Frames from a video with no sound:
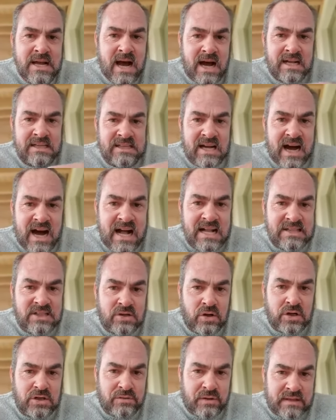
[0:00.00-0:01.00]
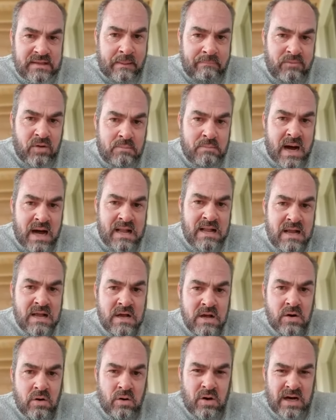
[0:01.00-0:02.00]
Also haltet euch verdammt nochmal
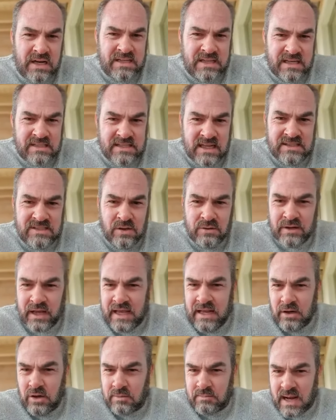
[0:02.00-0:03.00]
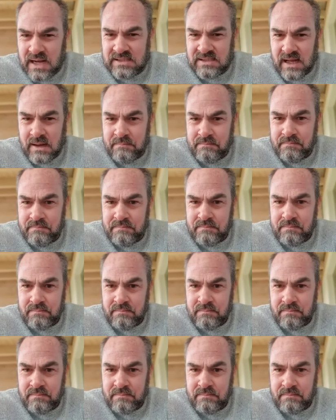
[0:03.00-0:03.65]
auch an die Gesetze und Regeln und Maßnahmen.